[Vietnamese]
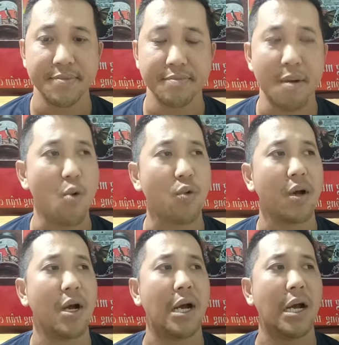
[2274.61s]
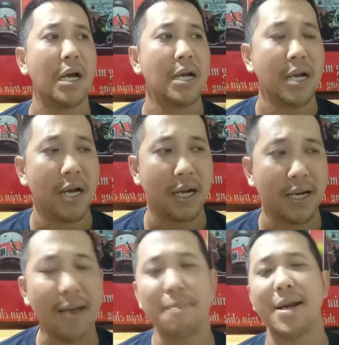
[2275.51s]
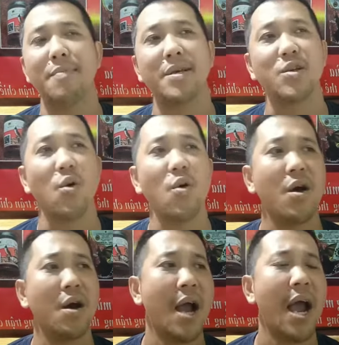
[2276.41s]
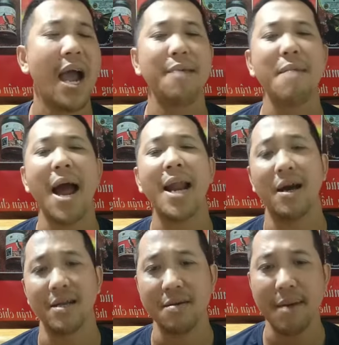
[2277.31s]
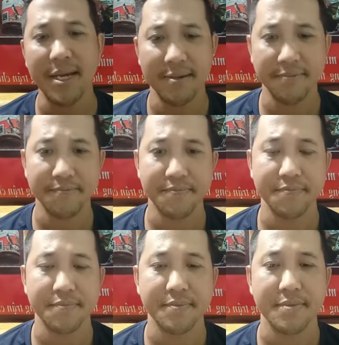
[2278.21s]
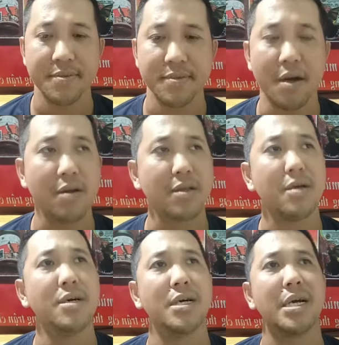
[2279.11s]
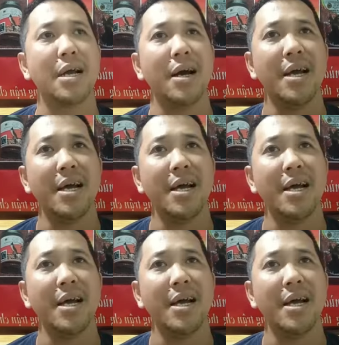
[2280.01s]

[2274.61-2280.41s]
mà một năm anh em chỉ sổ 2-3 lần với mấy đó. Thường đó là